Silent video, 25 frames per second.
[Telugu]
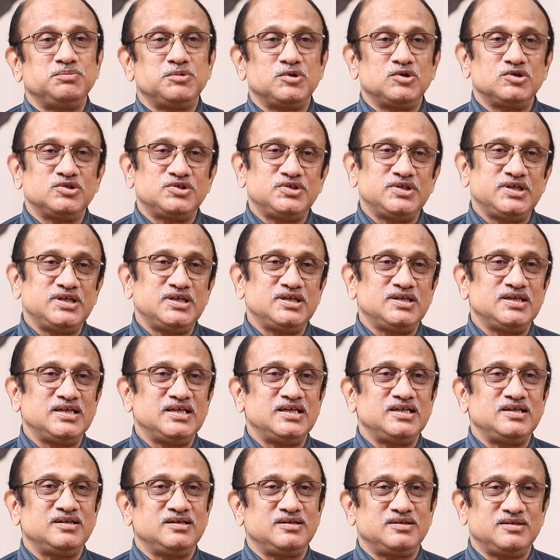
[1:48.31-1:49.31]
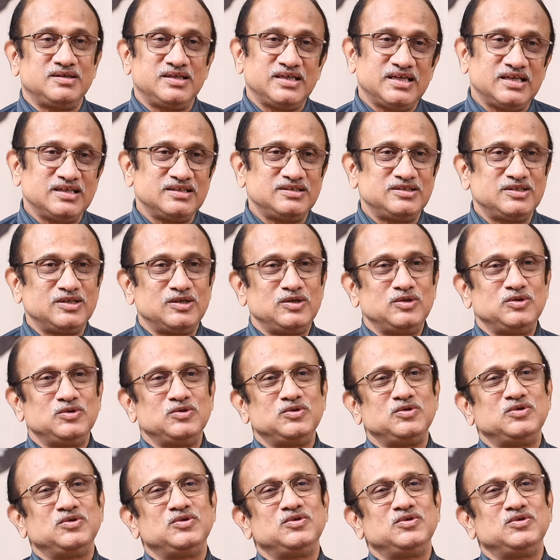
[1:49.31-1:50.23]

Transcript: ప్రోస్టేట్ గ్లాండ్ క్యాన్సర్లో